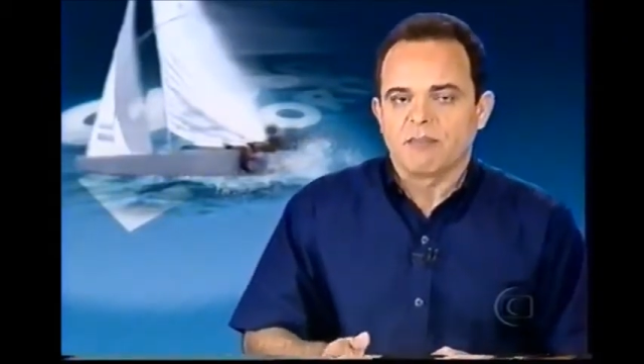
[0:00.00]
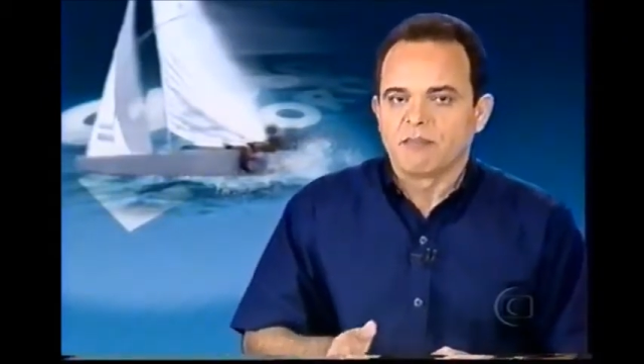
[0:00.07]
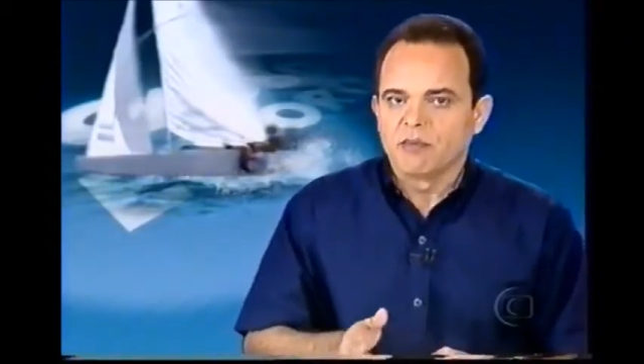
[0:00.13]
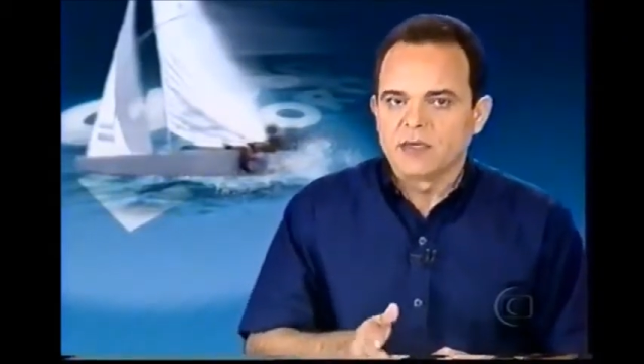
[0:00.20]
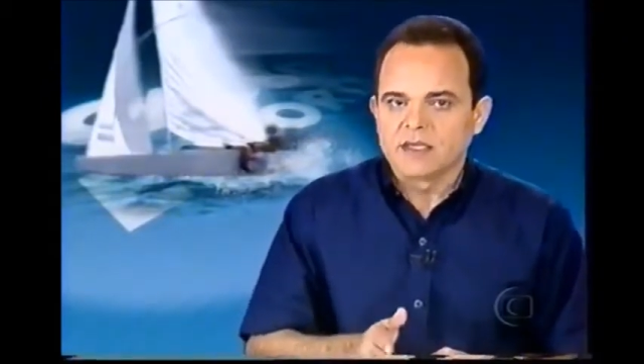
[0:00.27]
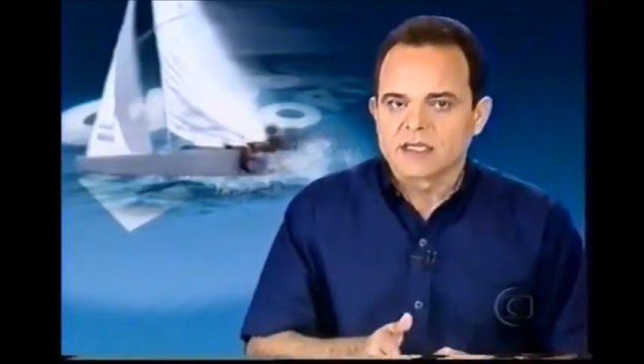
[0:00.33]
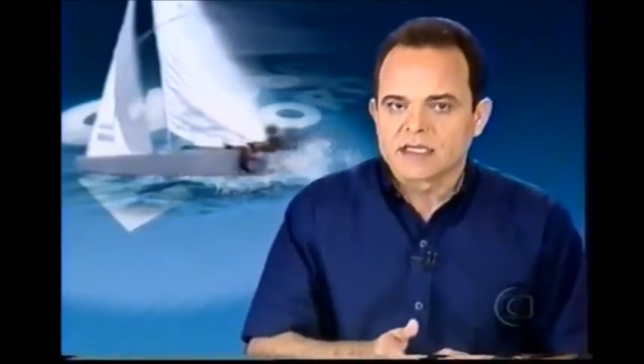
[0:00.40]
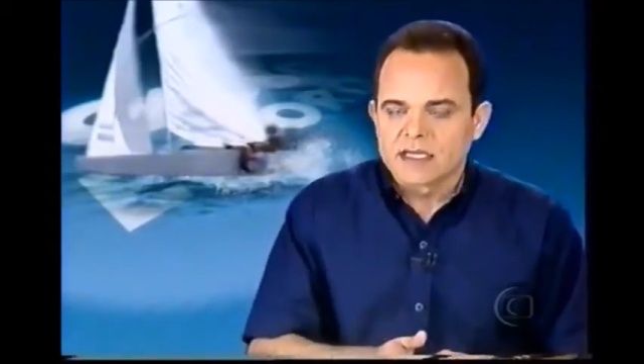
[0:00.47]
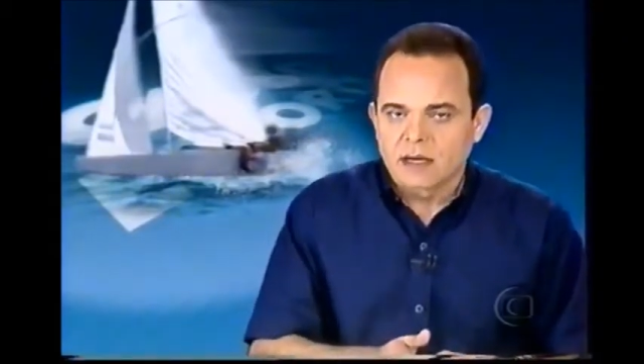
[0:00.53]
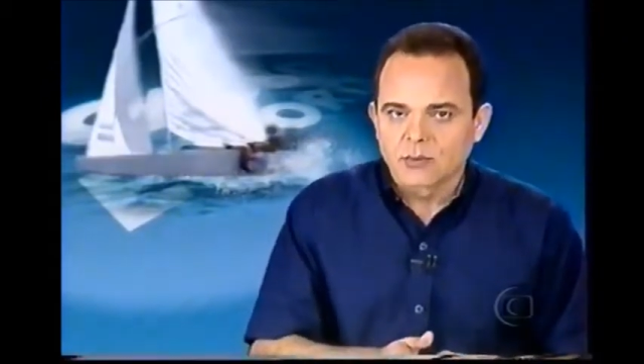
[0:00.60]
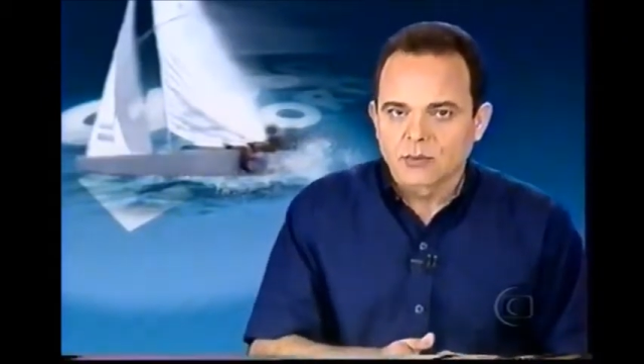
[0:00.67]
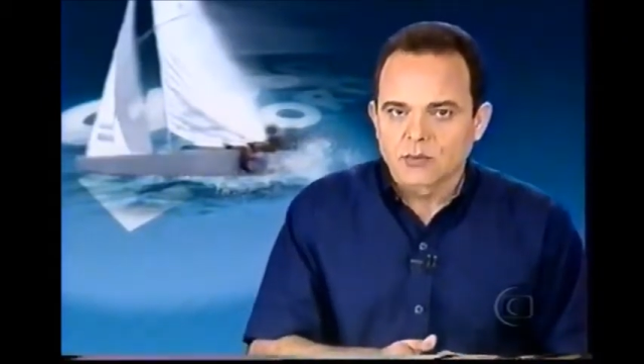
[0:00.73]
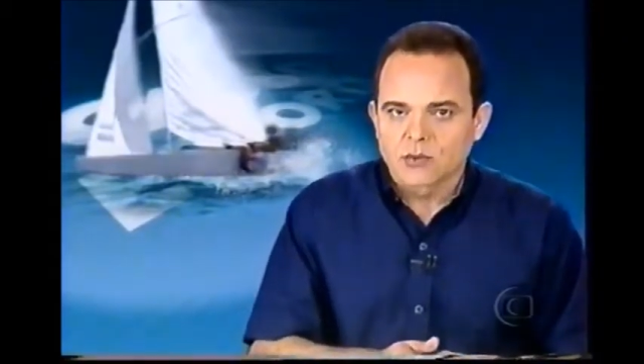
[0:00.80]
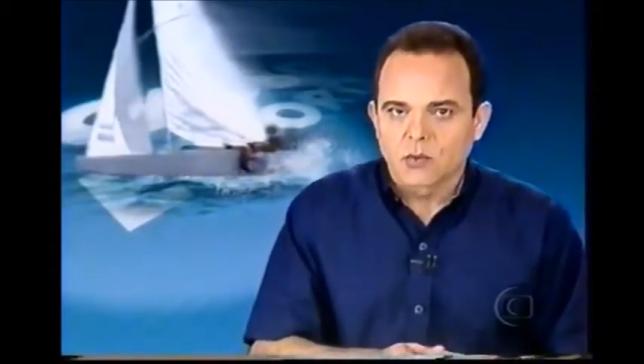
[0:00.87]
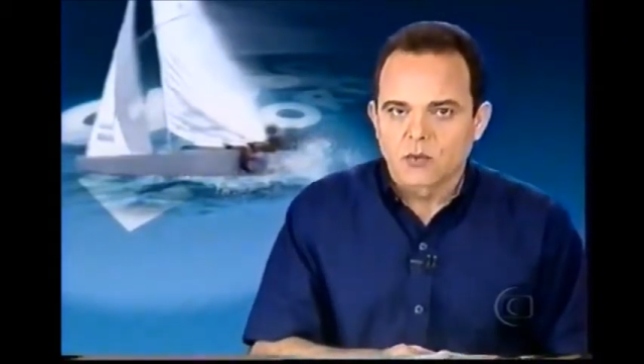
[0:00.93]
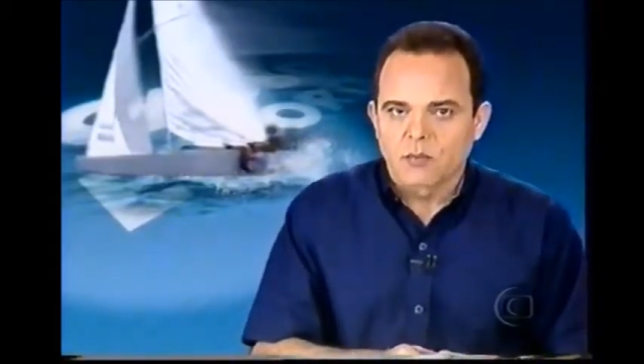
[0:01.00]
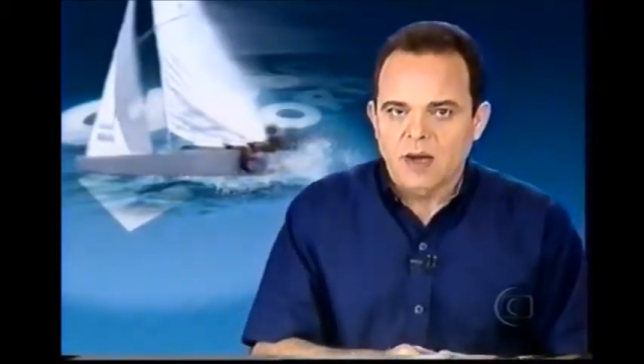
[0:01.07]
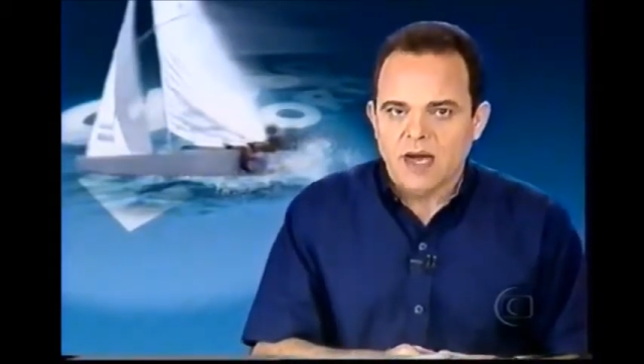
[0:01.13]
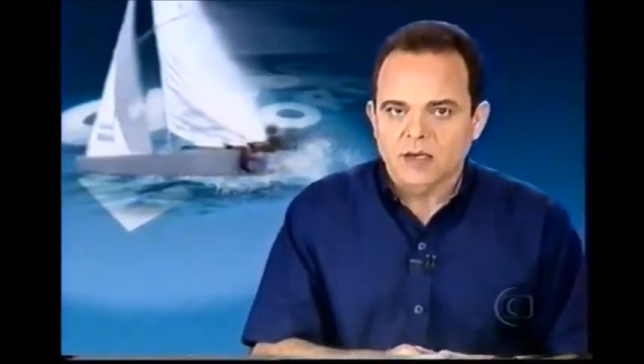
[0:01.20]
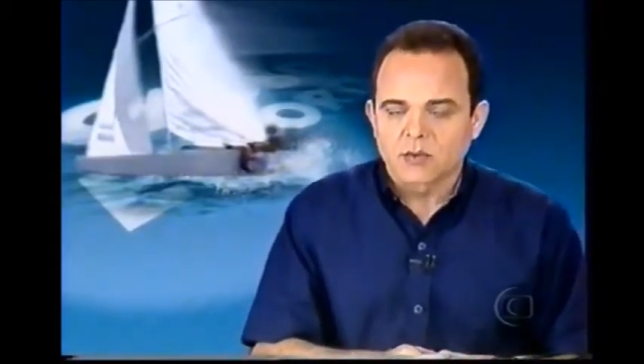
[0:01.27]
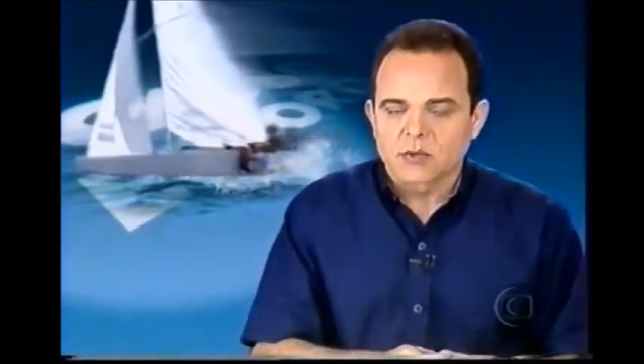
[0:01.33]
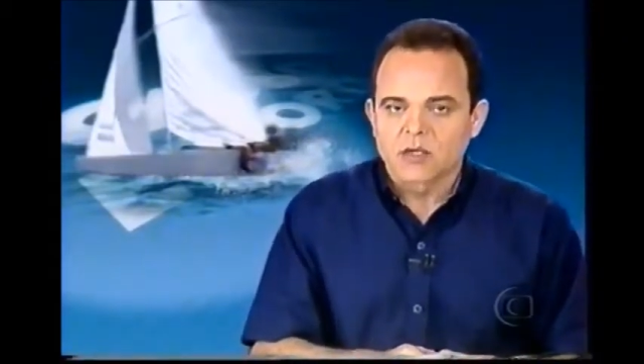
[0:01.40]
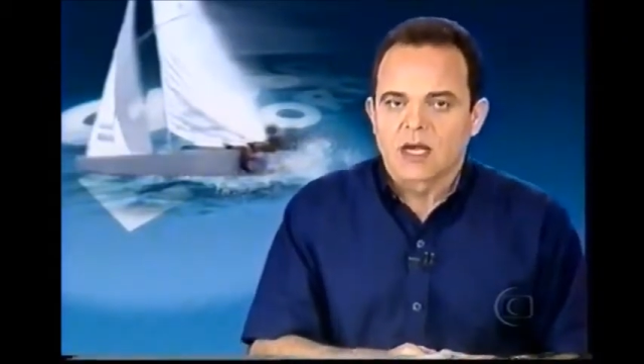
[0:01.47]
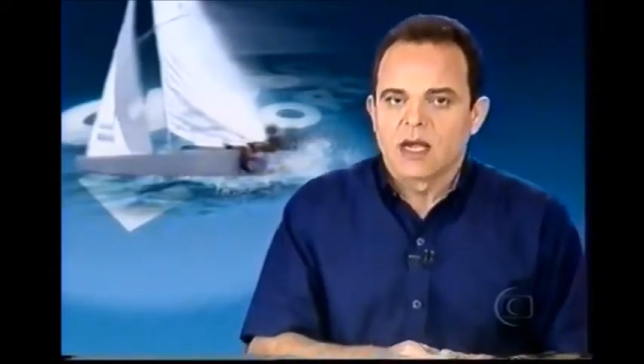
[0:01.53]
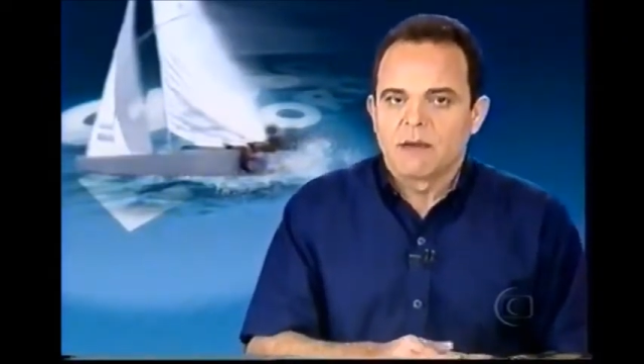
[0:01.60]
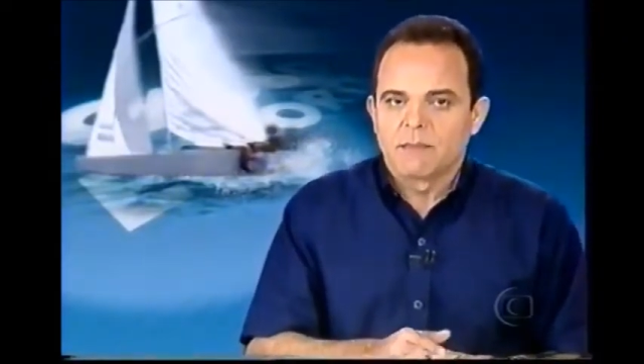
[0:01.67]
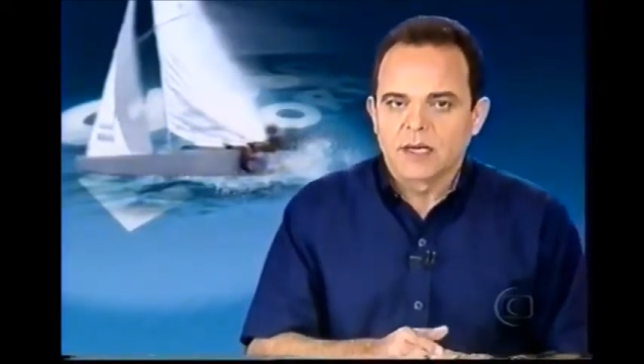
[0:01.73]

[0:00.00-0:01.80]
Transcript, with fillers: a punição dos culpados